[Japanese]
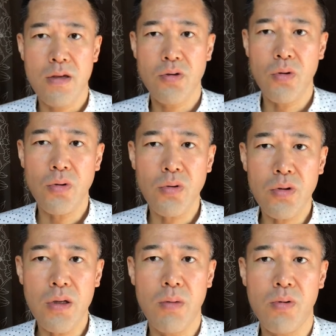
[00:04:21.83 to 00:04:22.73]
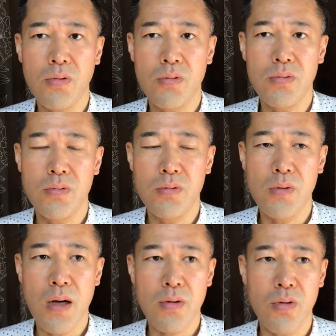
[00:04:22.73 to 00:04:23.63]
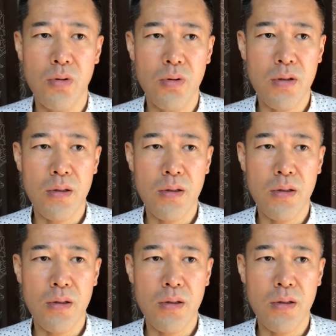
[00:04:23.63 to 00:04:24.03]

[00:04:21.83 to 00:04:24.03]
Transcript: その時は僕はこ